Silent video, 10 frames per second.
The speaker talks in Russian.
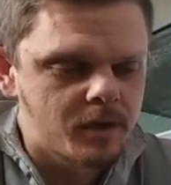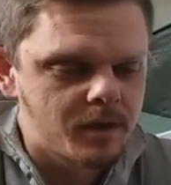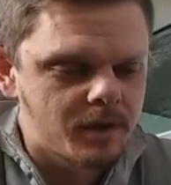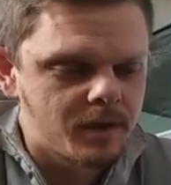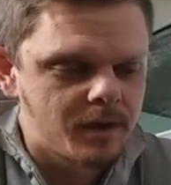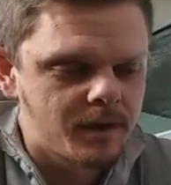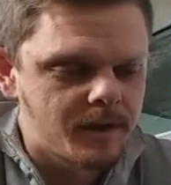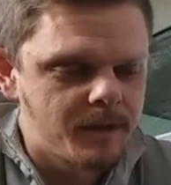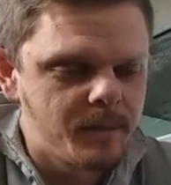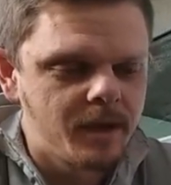
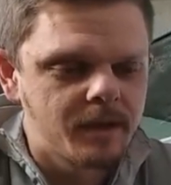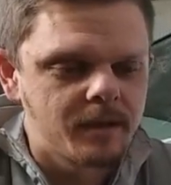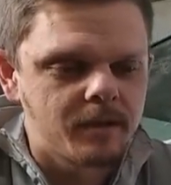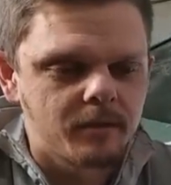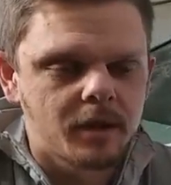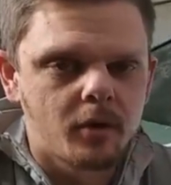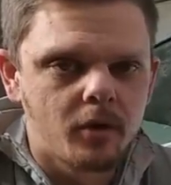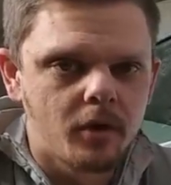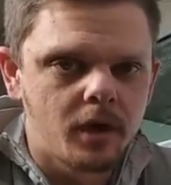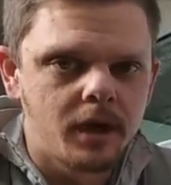а, имеет вот
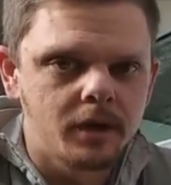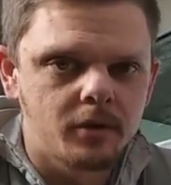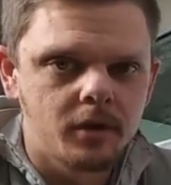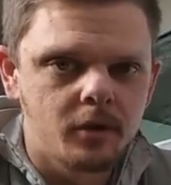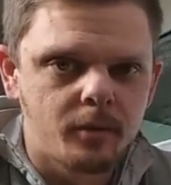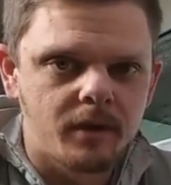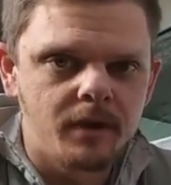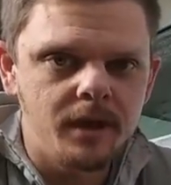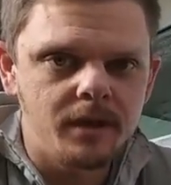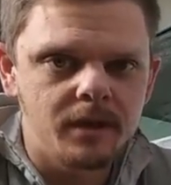такое электронное
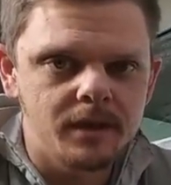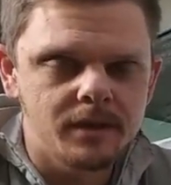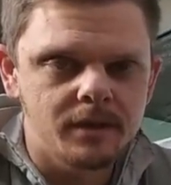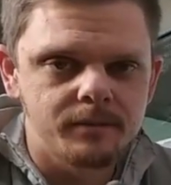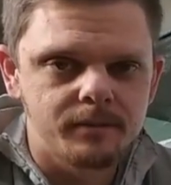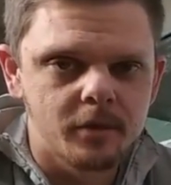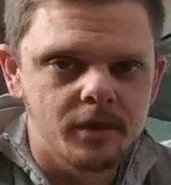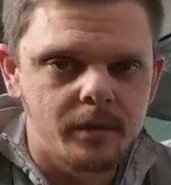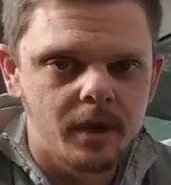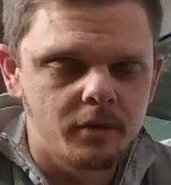управление, да, здесь
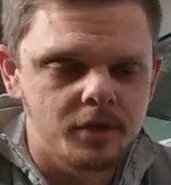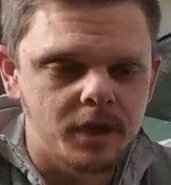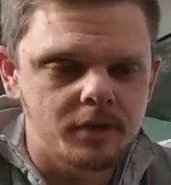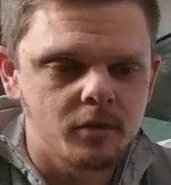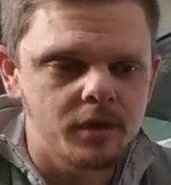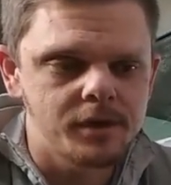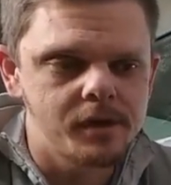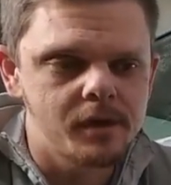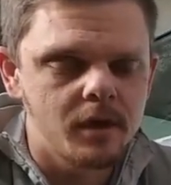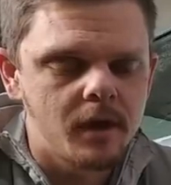можно переключать скорости,